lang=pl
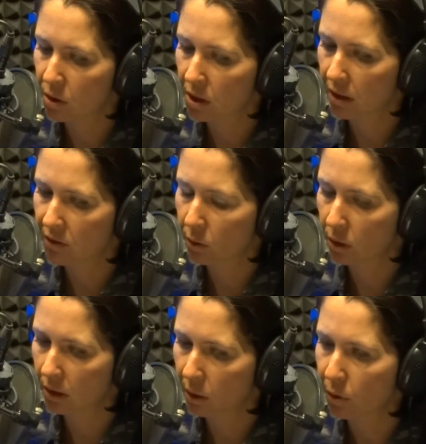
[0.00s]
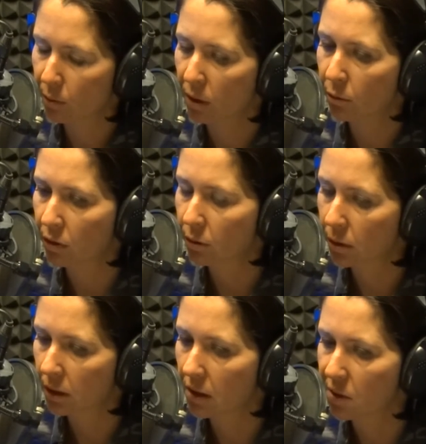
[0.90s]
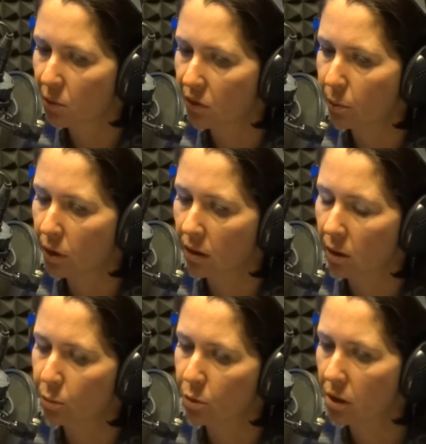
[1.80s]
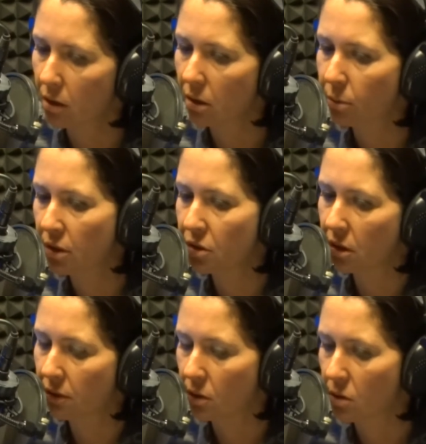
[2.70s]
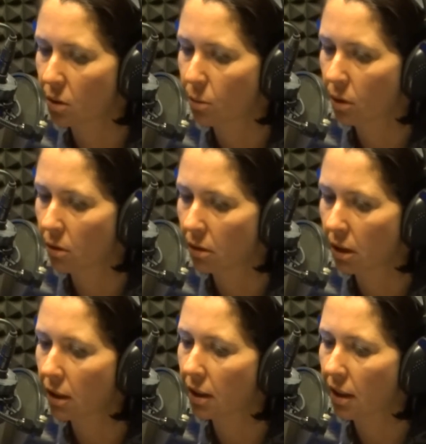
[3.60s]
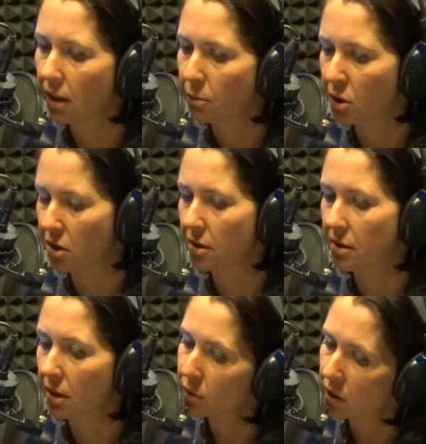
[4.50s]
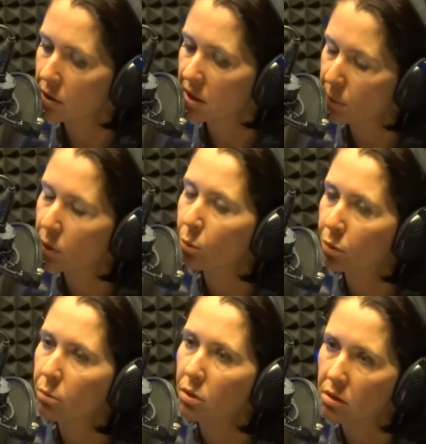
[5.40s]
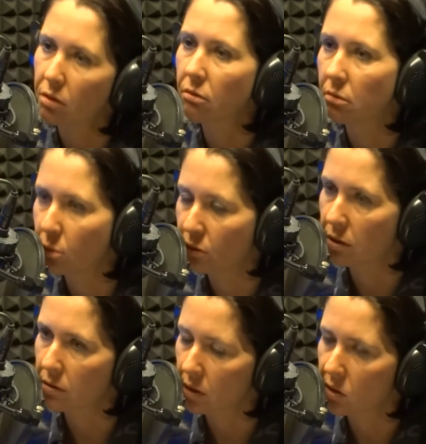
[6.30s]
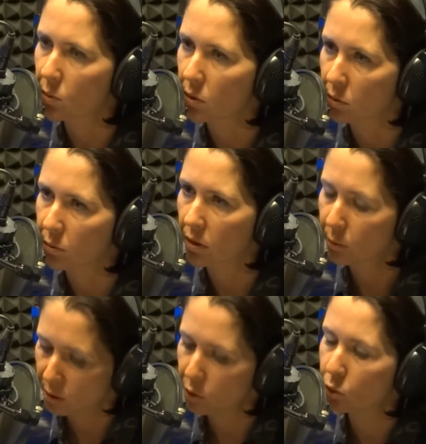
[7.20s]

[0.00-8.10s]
że wskutek tych problemów, o których teraz mówimy, opóźnienie będzie wynosiło kilka miesięcy. Ja myślę, że jest pan optymistą, mówiąc w ten sposób. To może być